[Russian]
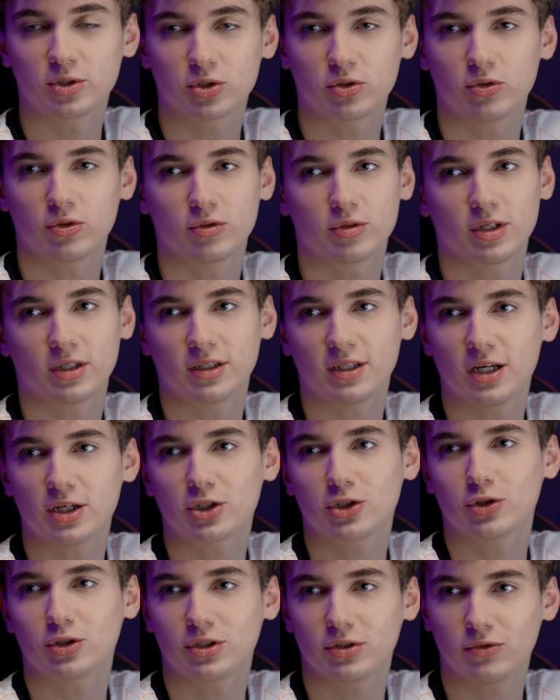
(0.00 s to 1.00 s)
что тогда,
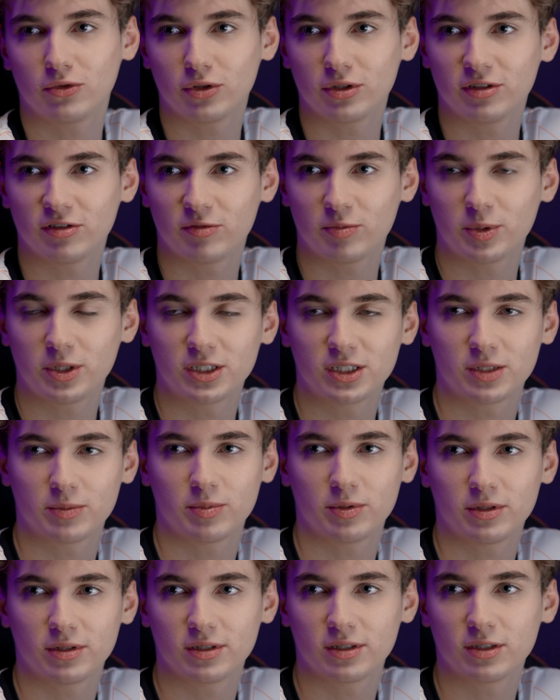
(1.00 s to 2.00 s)
что сегодня, в
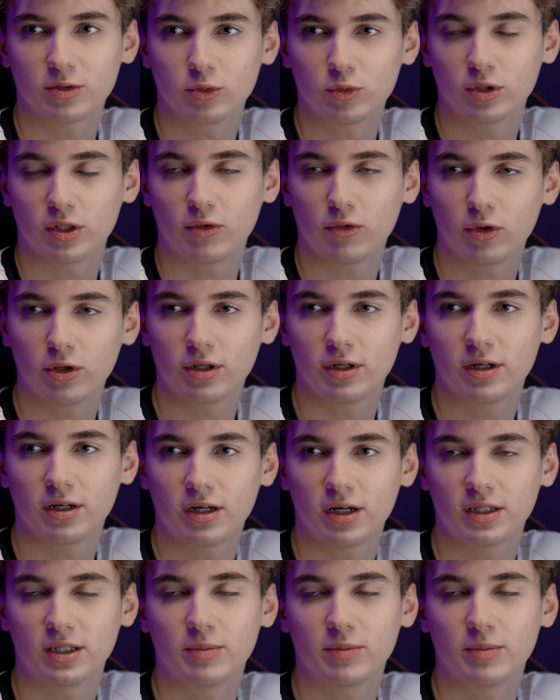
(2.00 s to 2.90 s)
принципе, ну, довольно